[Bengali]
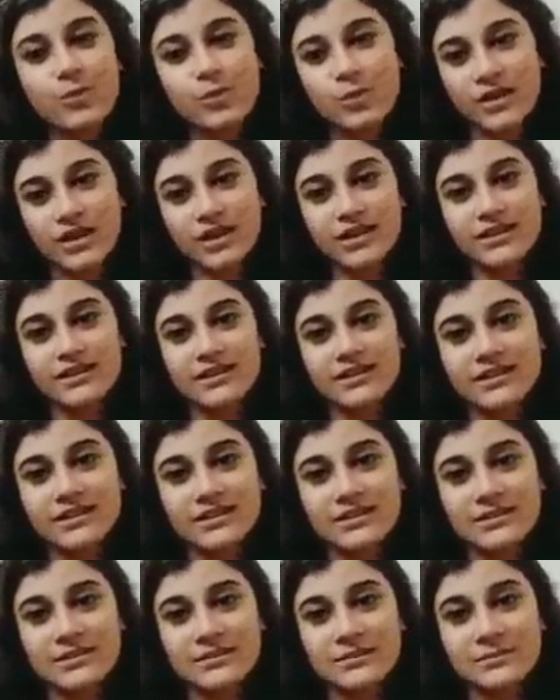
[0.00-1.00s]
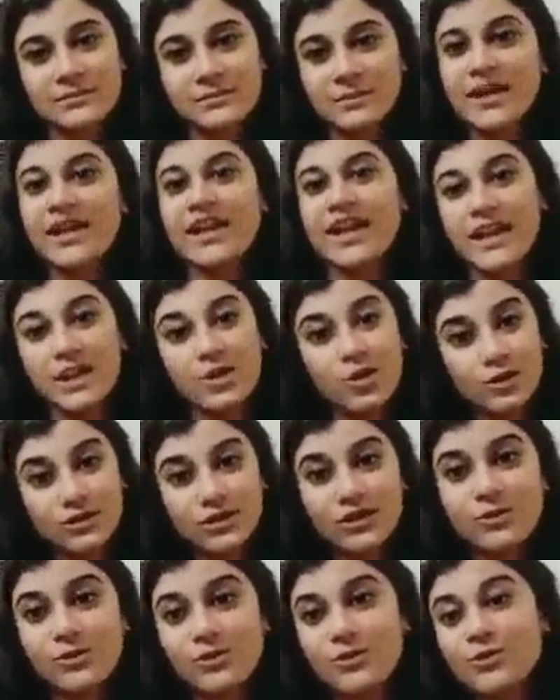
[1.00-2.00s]
এই লেখা পড়ে বা
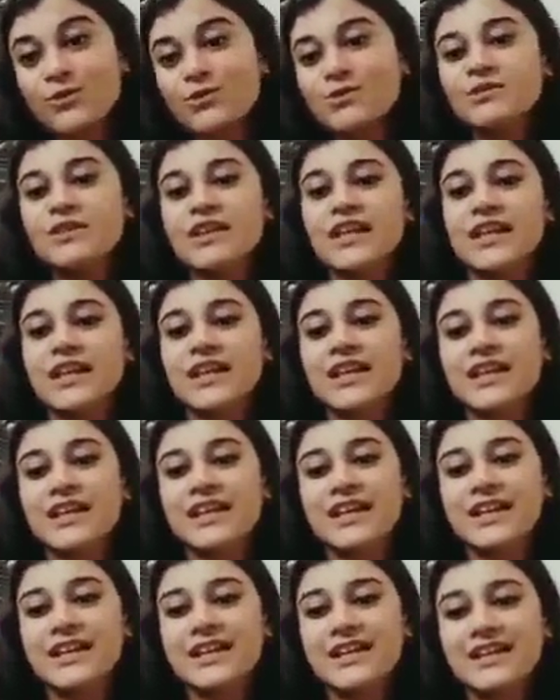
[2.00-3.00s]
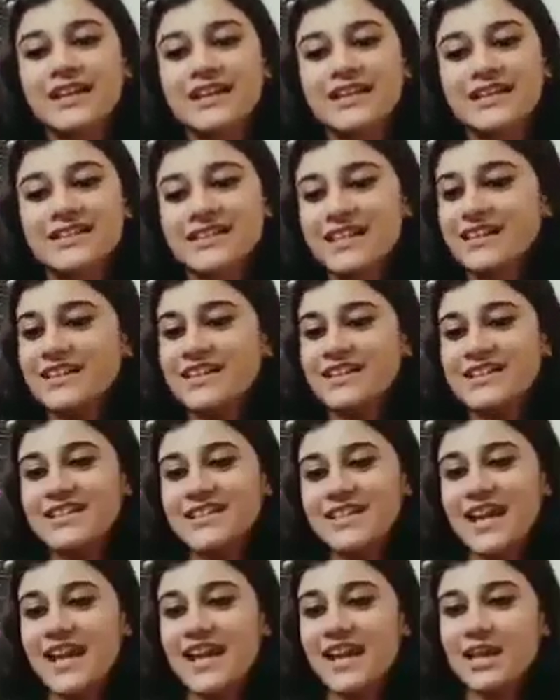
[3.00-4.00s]
এই কথাগুলো শুনে
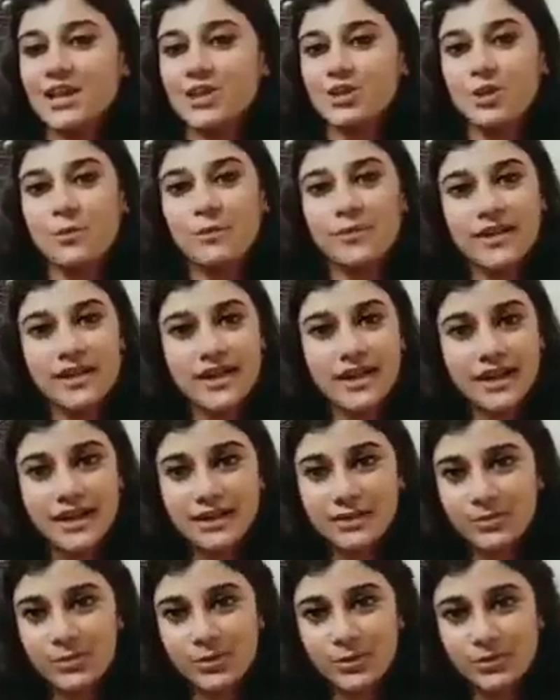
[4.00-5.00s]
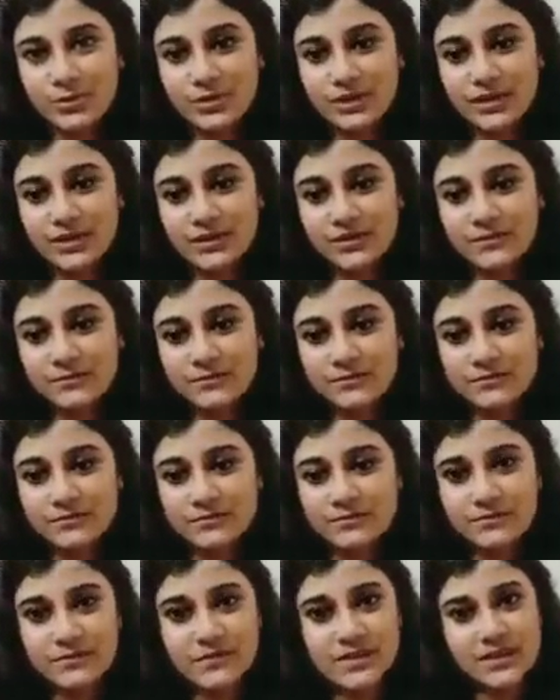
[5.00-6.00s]
যাদের চেহারায় চপেটাঘাত পড়বে
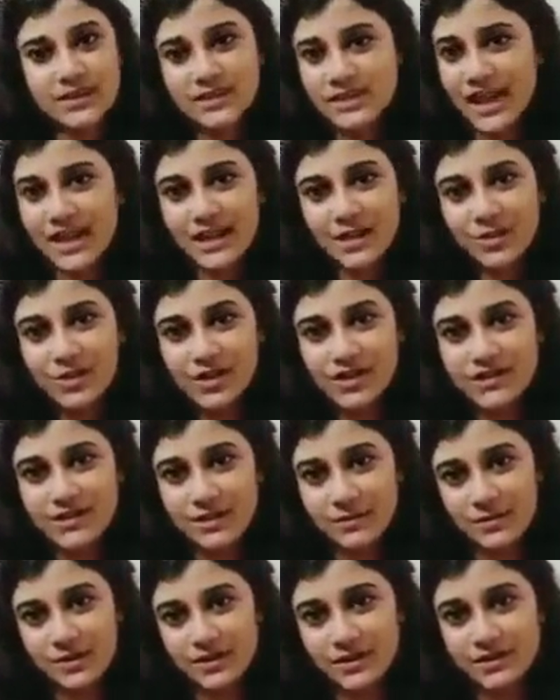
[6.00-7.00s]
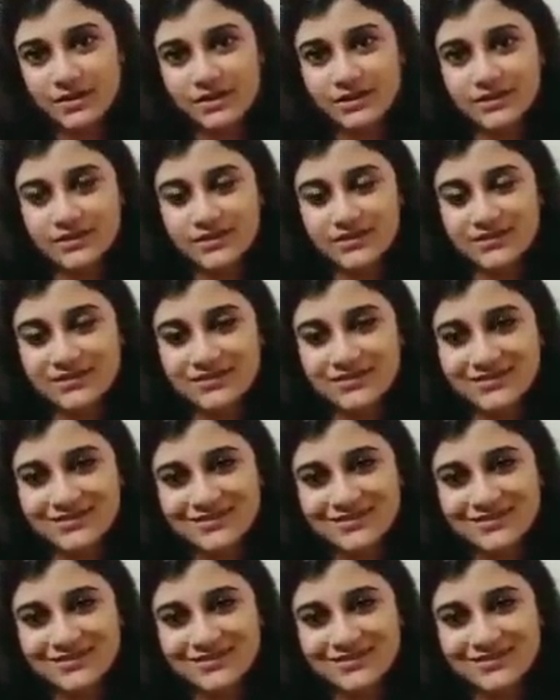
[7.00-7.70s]
ছাই হয়ে যাবে